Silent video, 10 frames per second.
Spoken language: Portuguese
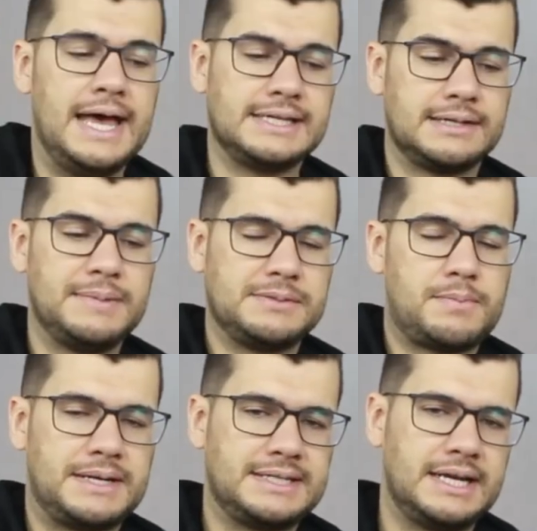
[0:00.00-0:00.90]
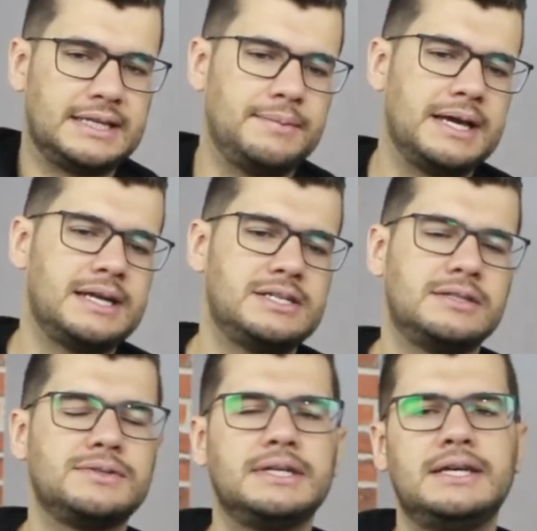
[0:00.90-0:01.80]
Essa mesma parcela também
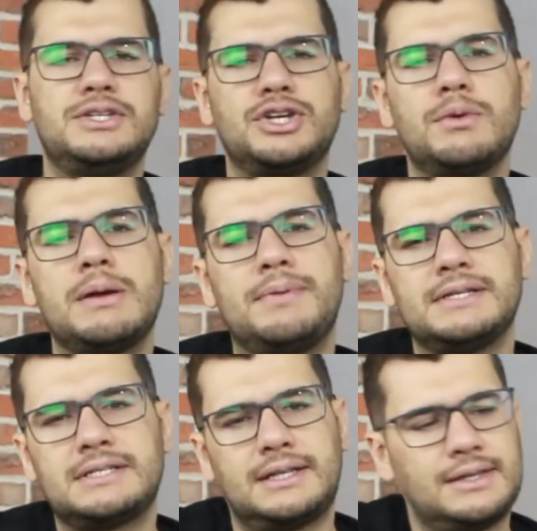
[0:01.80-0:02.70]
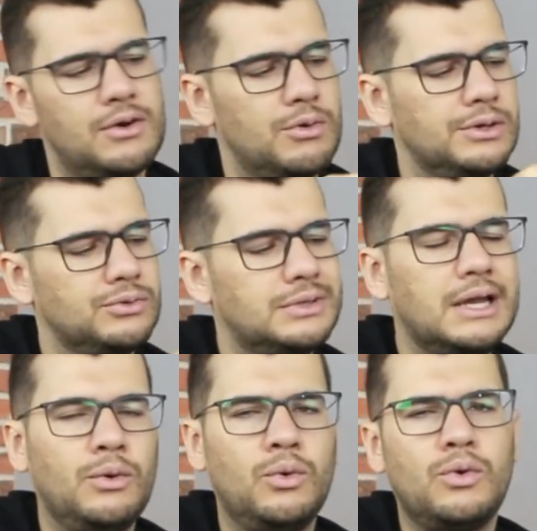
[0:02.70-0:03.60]
acredita o seguinte, que uma empresa estatal, quando
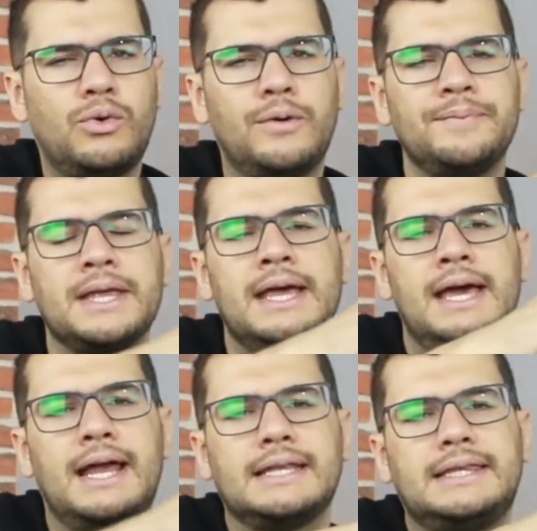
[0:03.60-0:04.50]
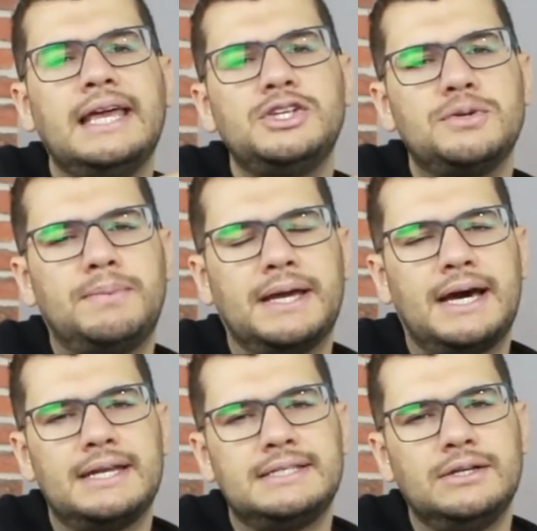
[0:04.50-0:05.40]
tem lucro, ela tem de
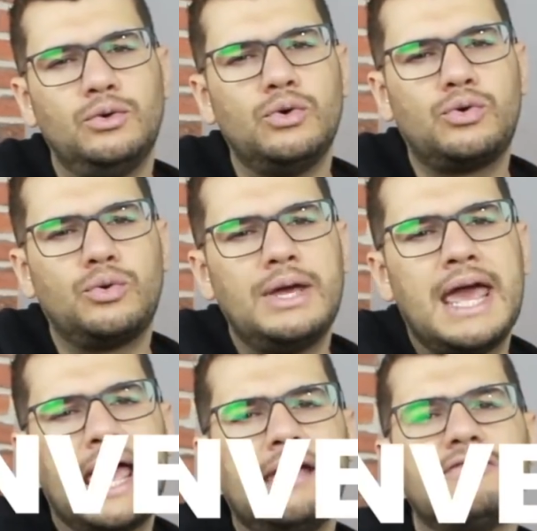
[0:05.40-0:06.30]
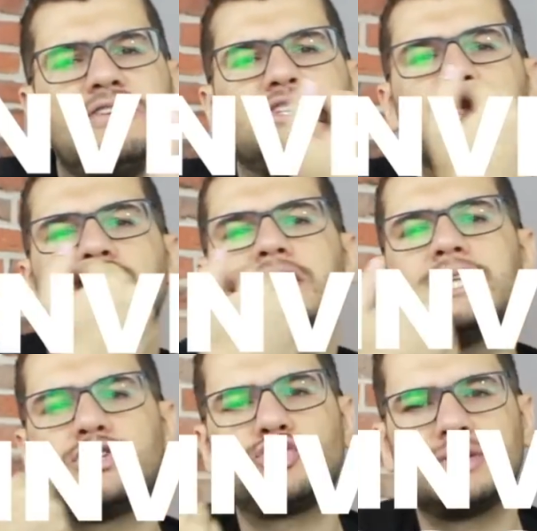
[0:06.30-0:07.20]
pegar esse lucro e reinvestir
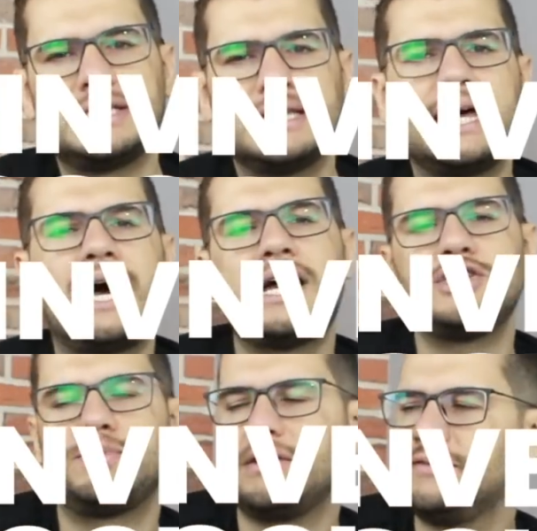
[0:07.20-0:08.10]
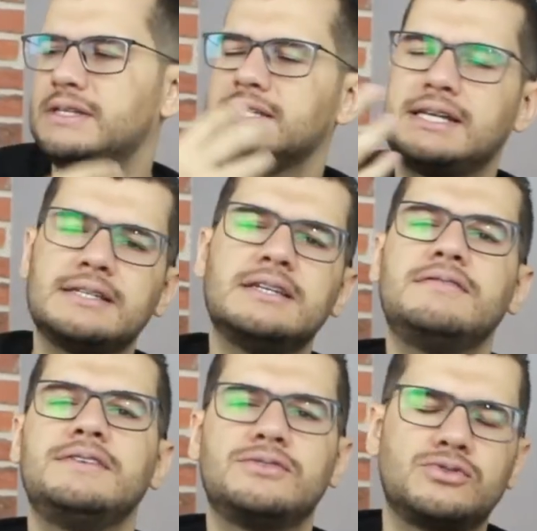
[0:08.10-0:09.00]
na sociedade para financiar
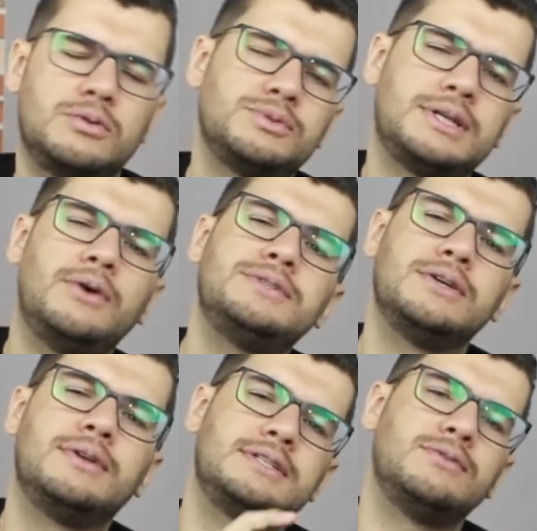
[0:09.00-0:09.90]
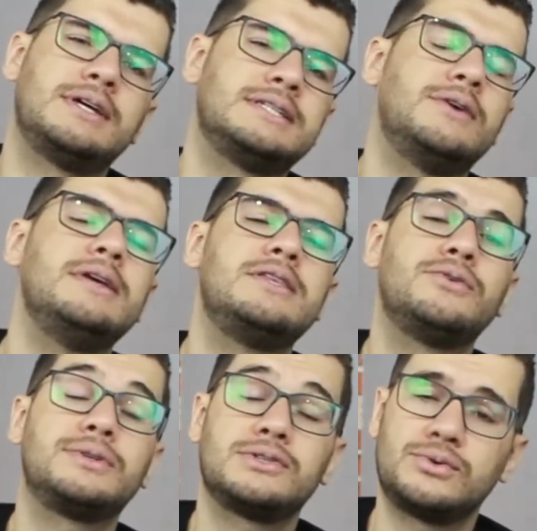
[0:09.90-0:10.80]
serviços como saúde, segurança, educação, entre
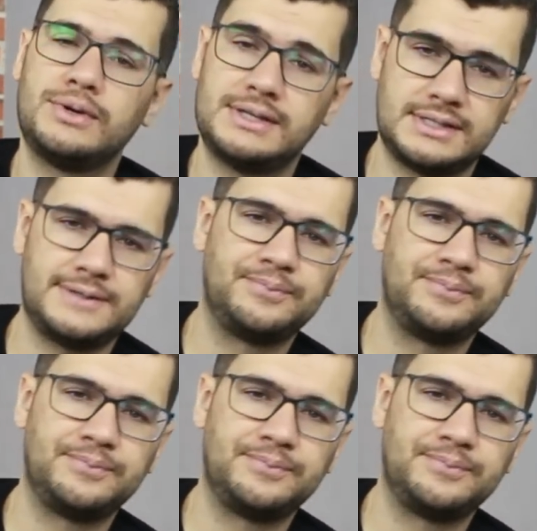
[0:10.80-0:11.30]
outras coisas.